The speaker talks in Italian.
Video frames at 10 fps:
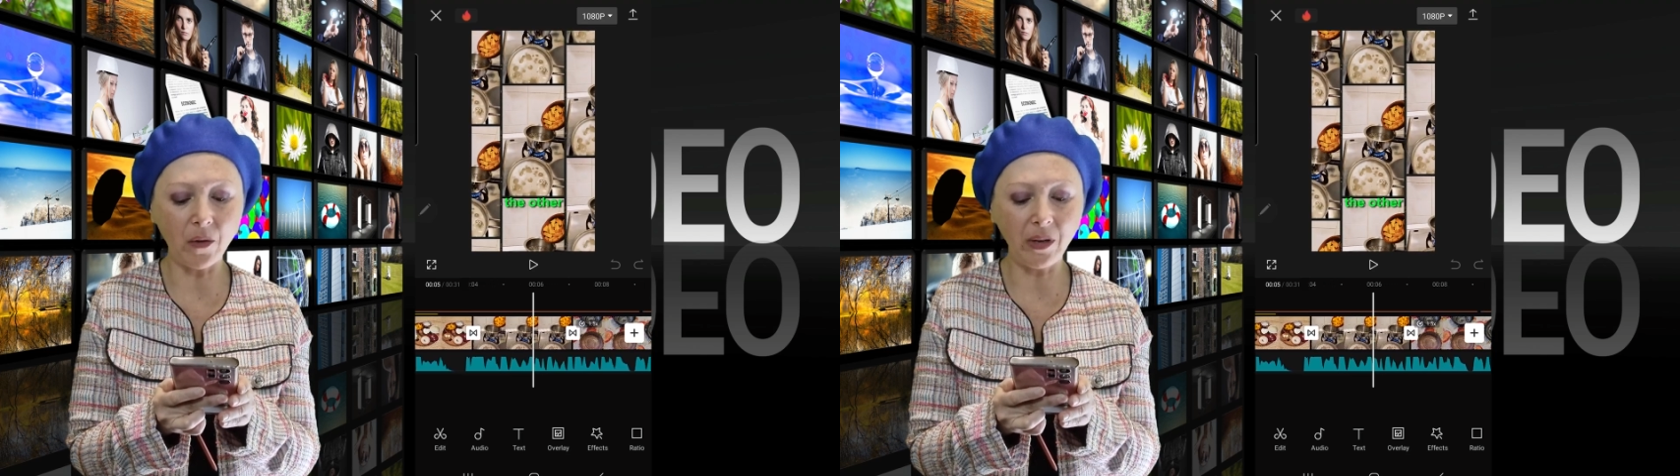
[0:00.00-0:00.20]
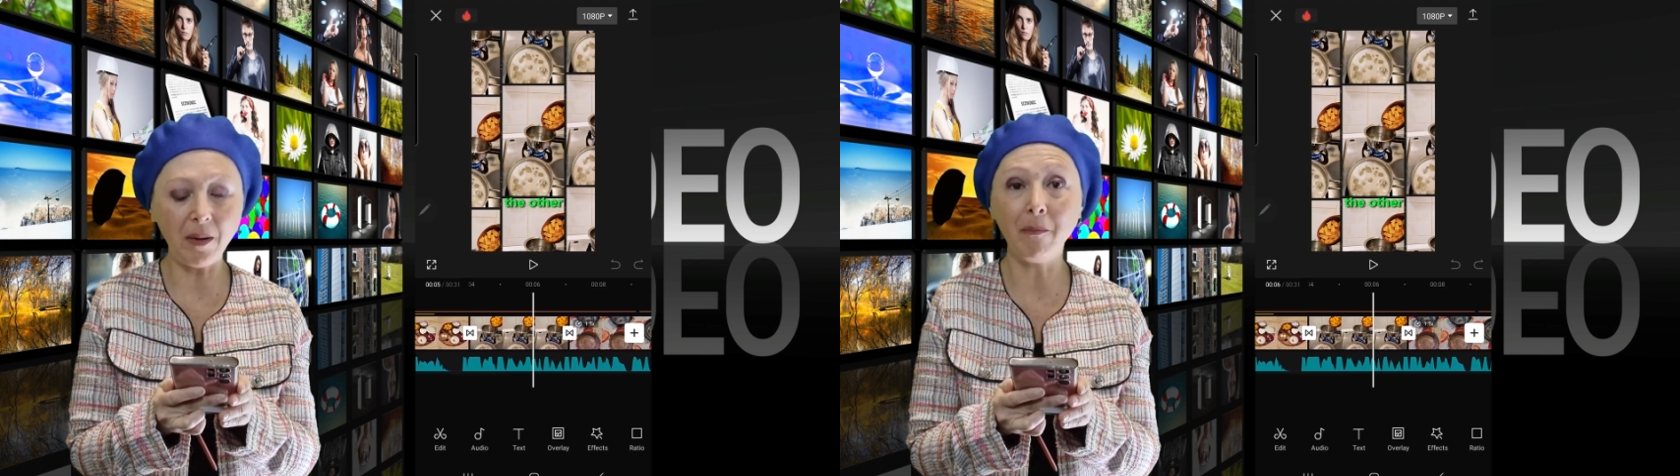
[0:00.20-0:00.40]

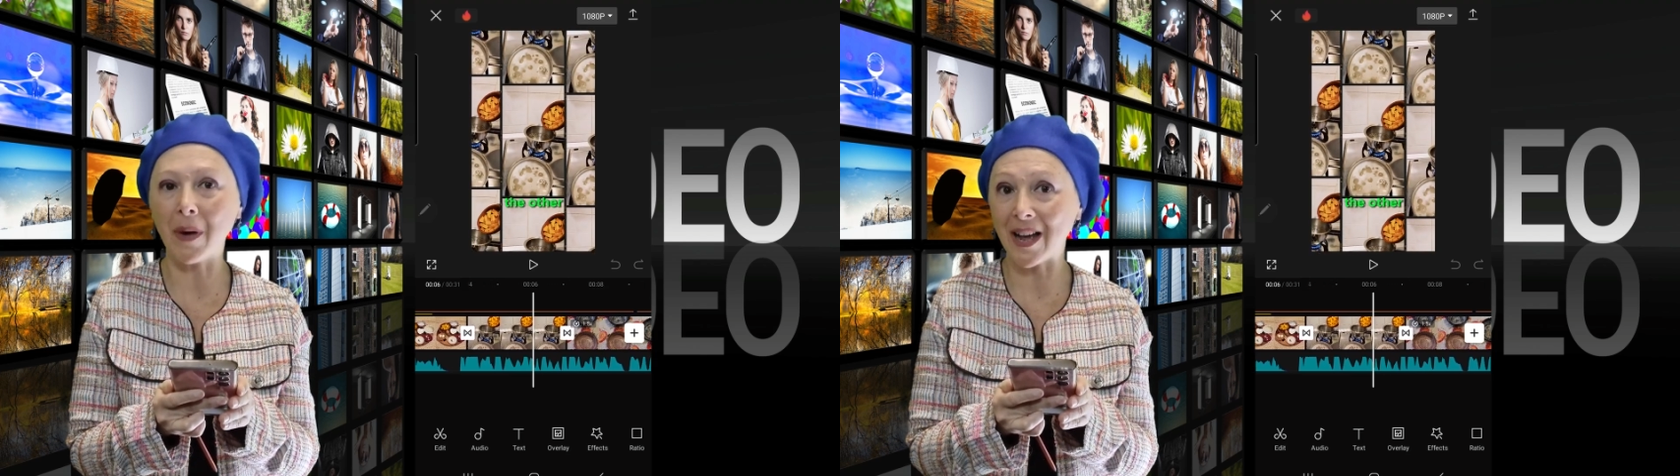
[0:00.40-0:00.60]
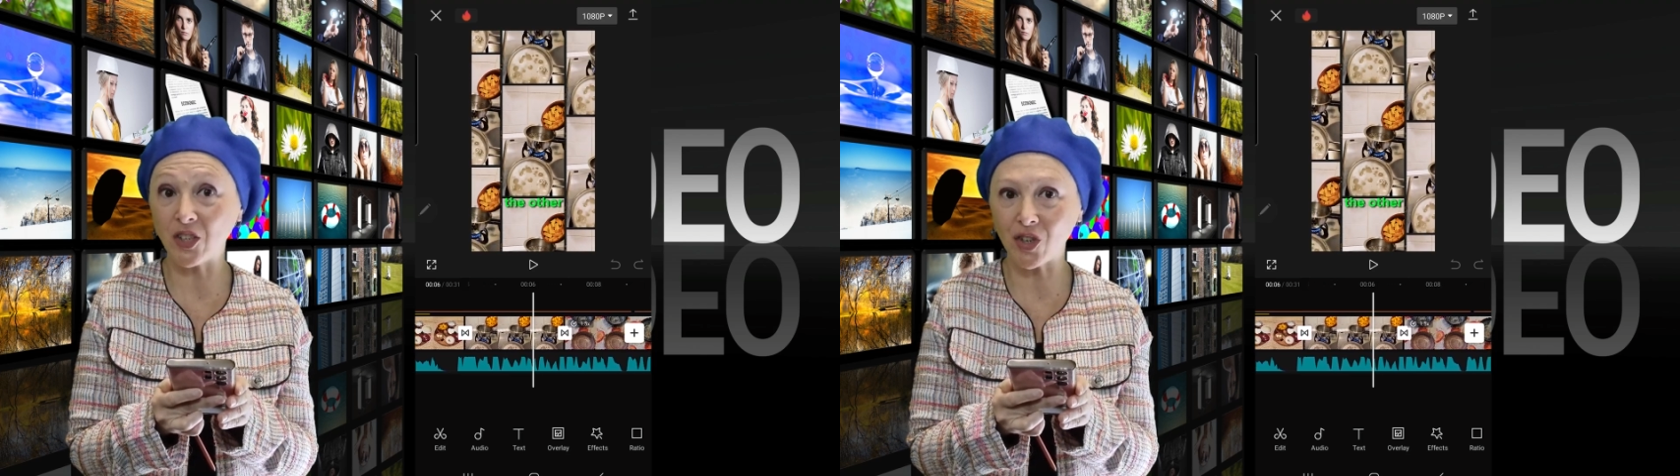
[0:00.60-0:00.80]

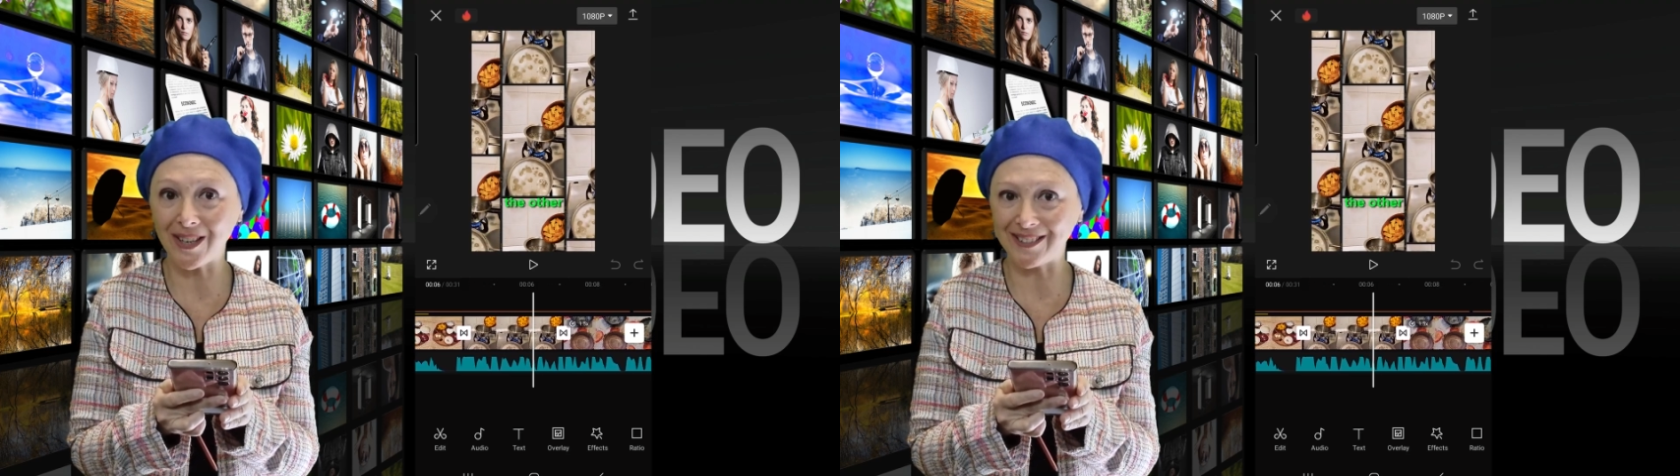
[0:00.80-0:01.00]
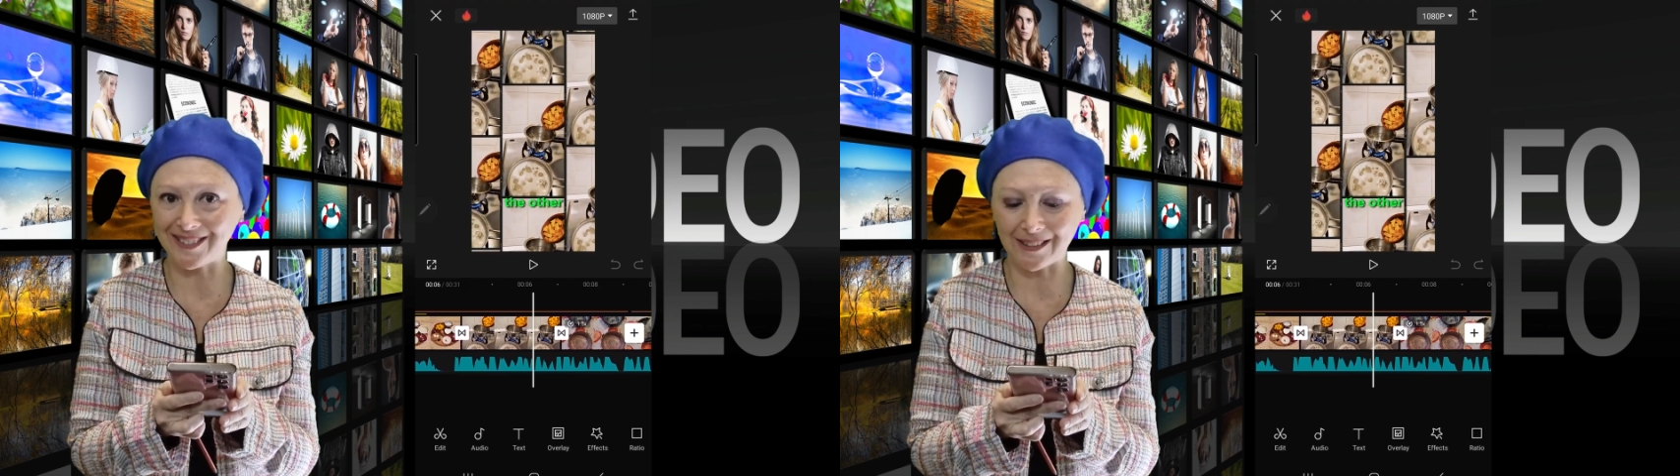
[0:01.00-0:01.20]

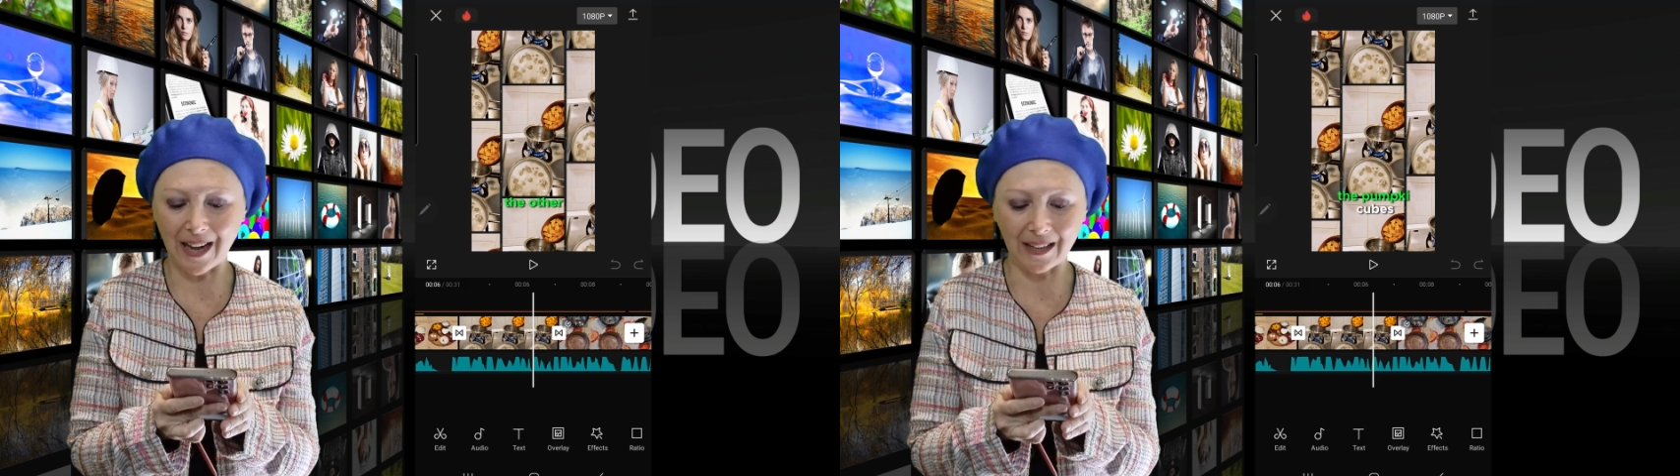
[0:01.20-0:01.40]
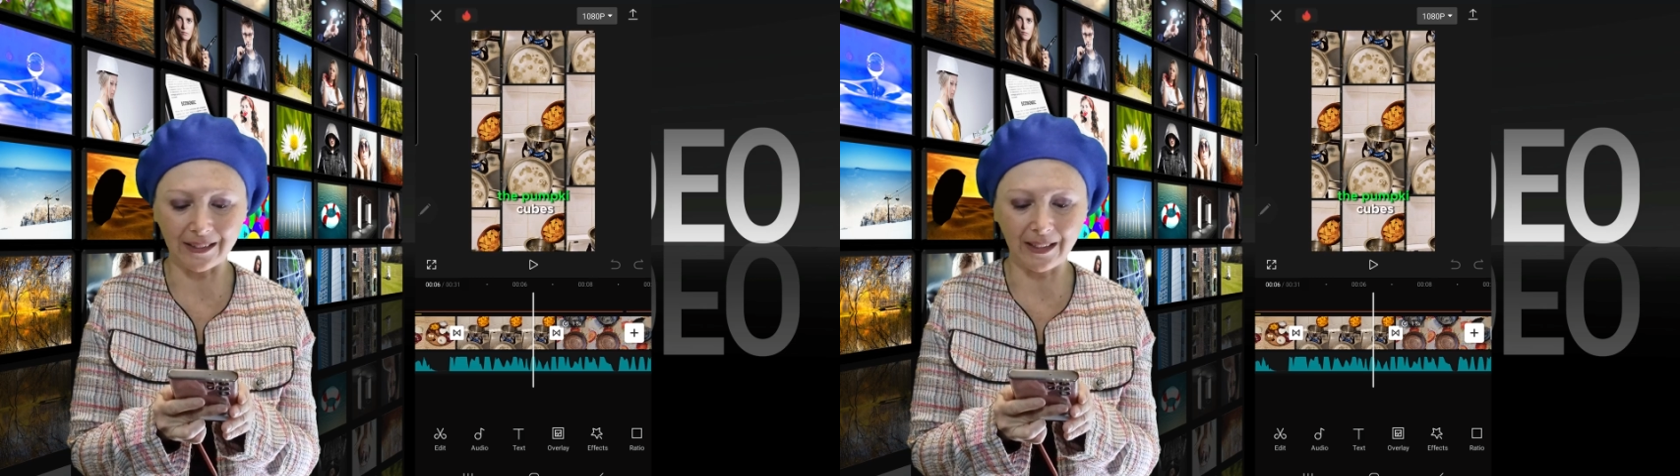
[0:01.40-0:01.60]
un'immagine
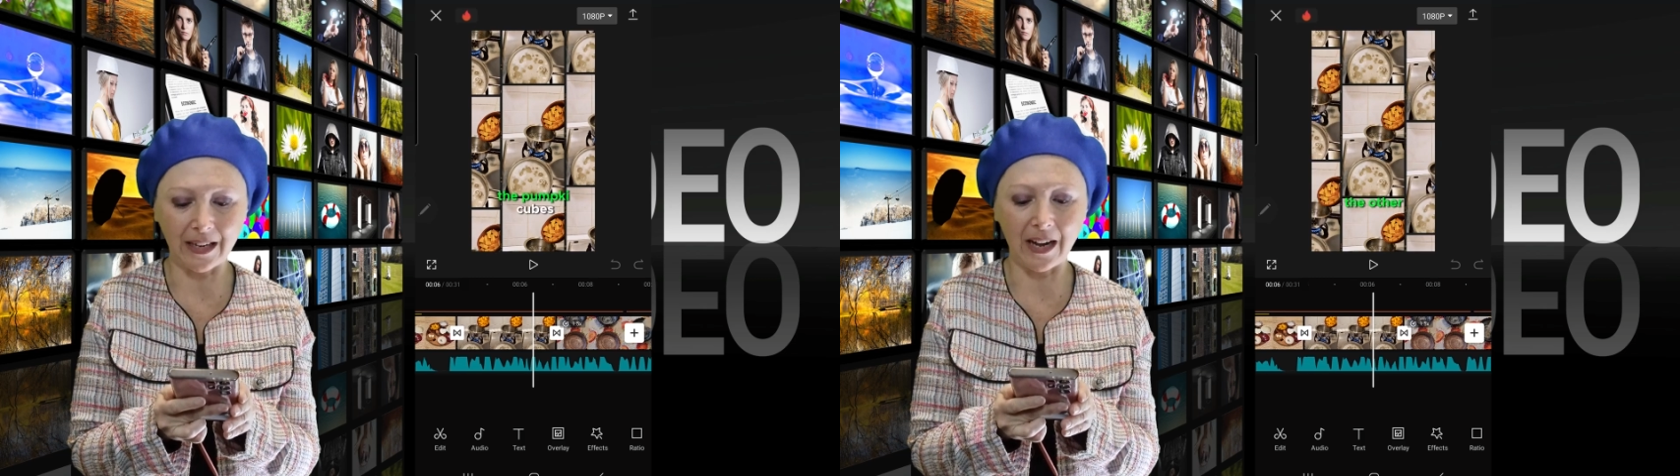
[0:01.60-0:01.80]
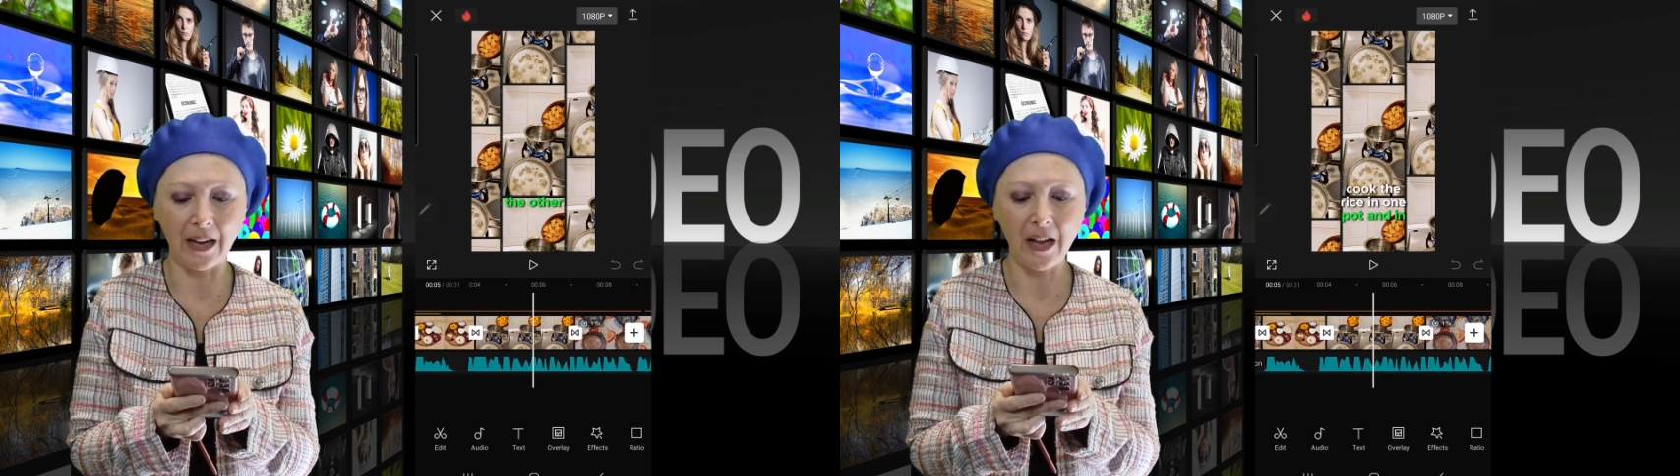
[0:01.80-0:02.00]

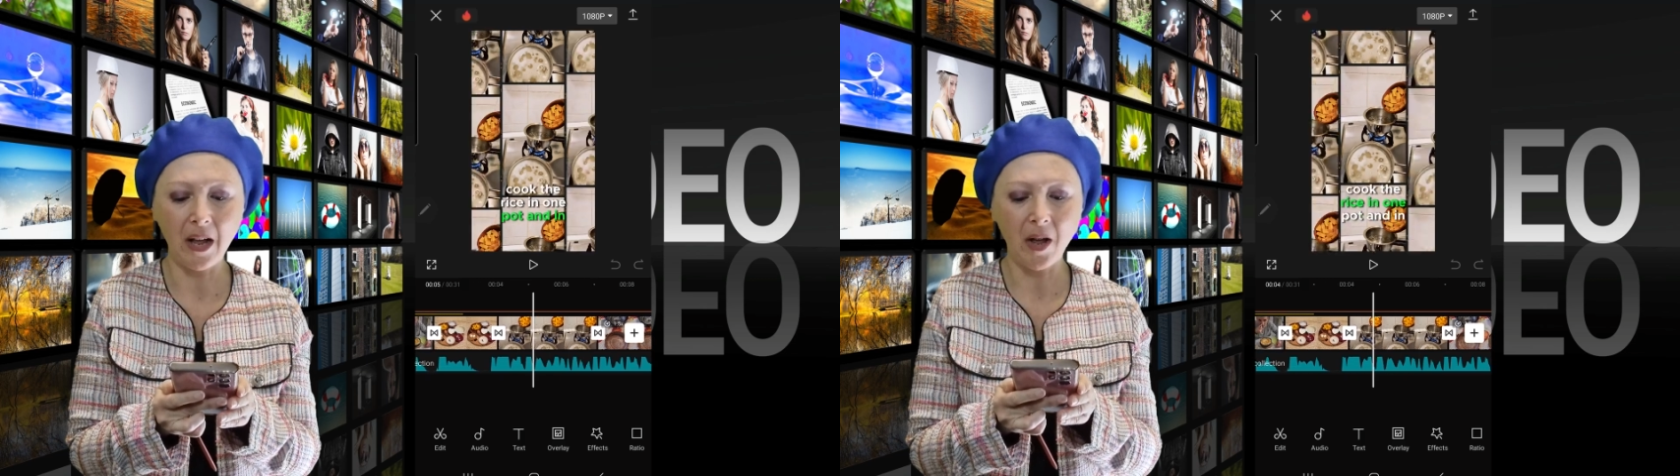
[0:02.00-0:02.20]
statica